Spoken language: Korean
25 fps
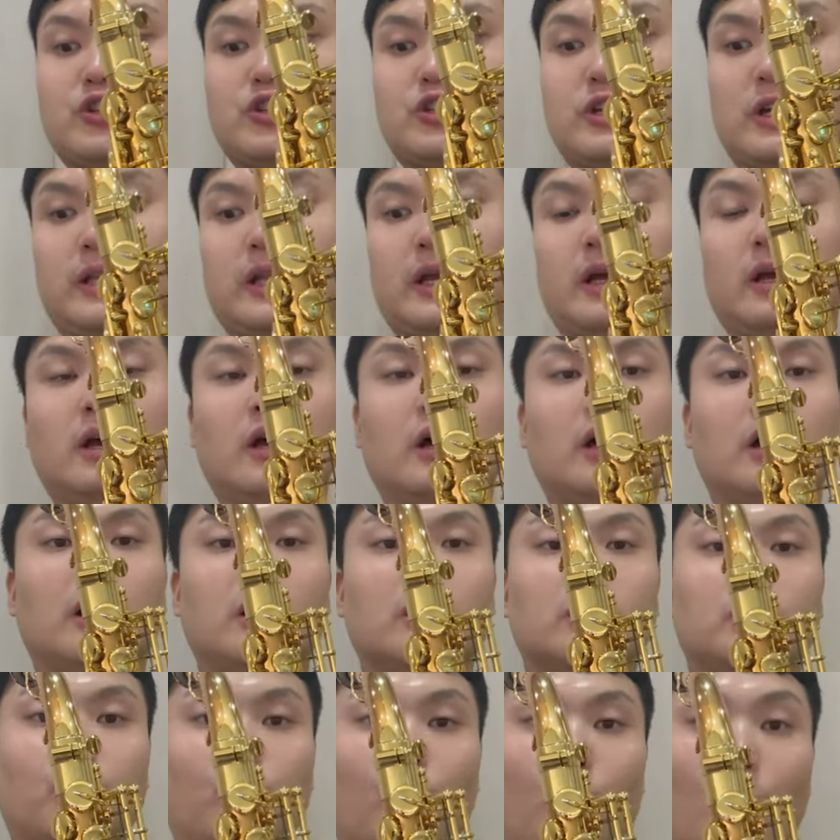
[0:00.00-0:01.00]
해주셔야 돼.
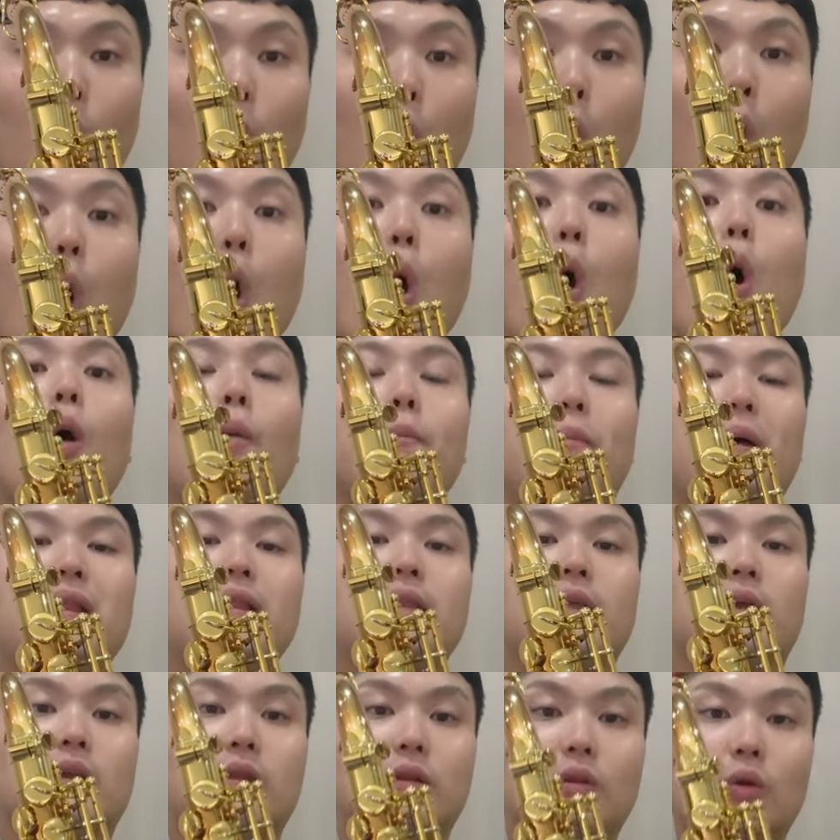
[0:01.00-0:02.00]
도
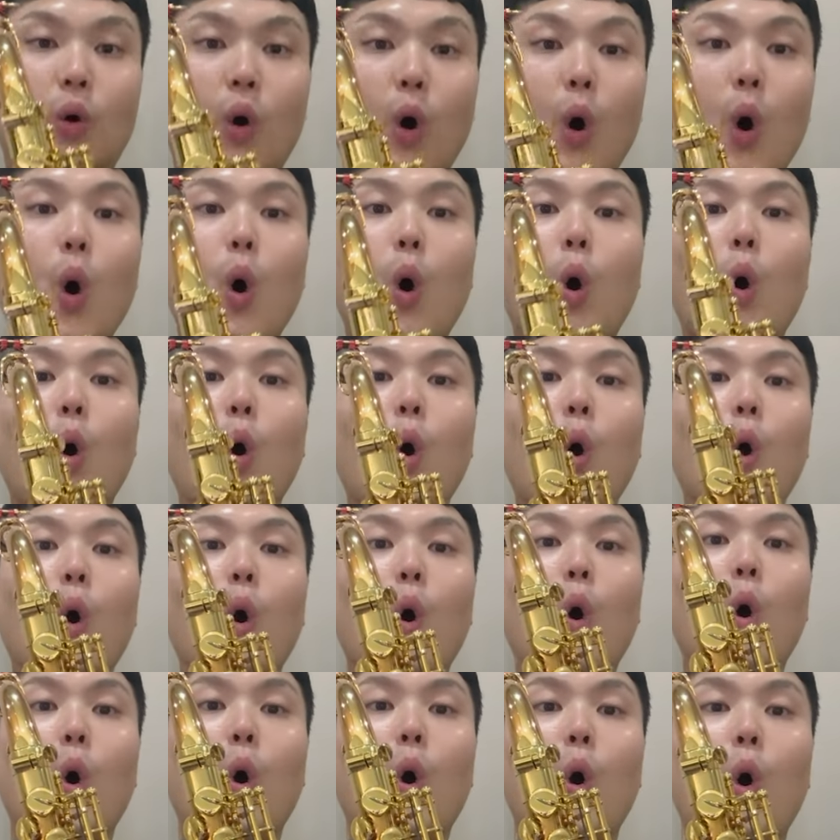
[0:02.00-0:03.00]
밴딩
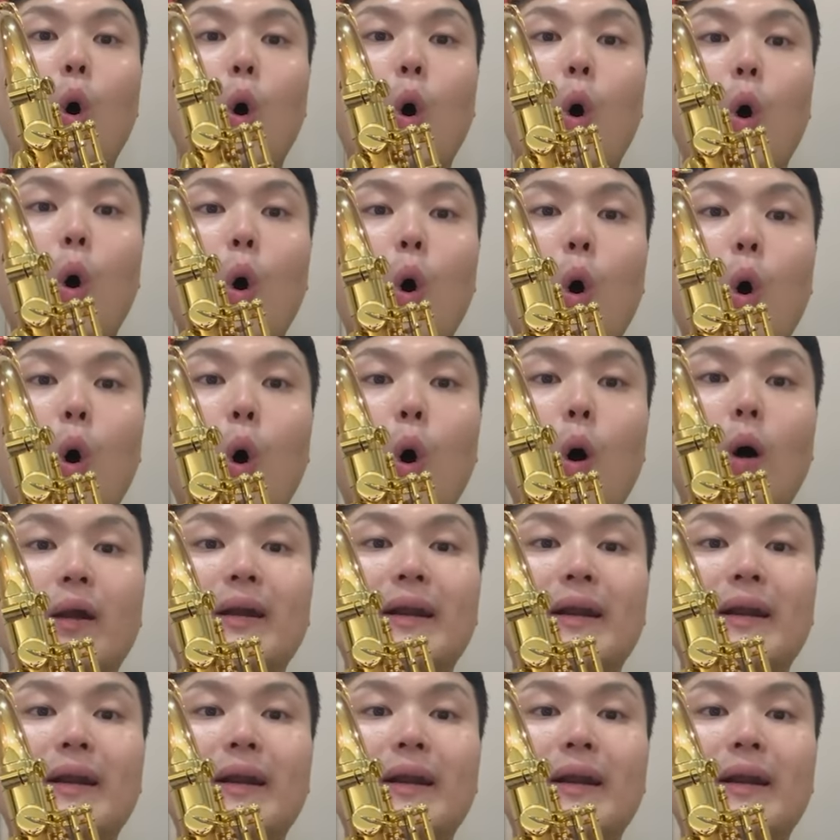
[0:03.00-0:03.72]
도